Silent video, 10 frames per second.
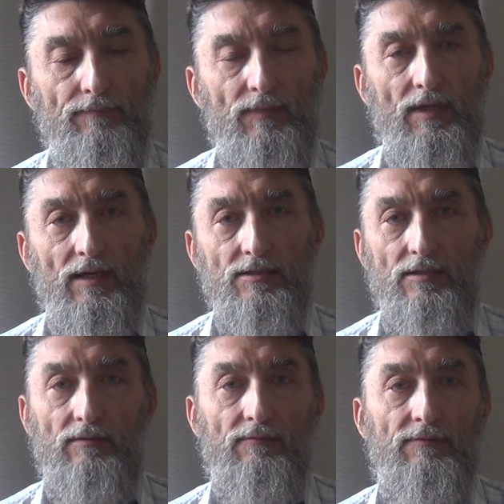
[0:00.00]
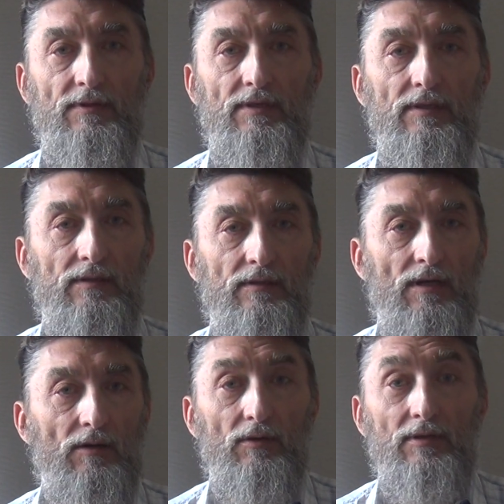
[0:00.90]
даже в виде
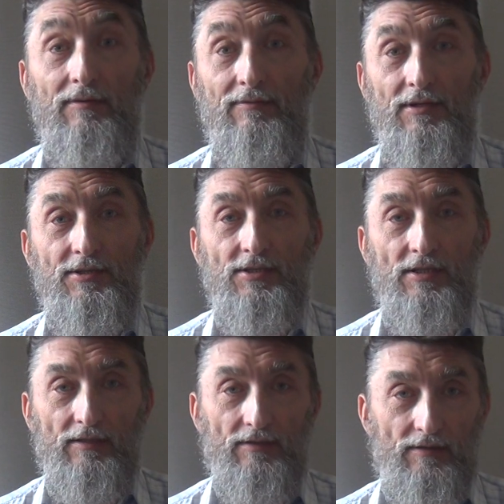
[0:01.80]
какой-то вещи.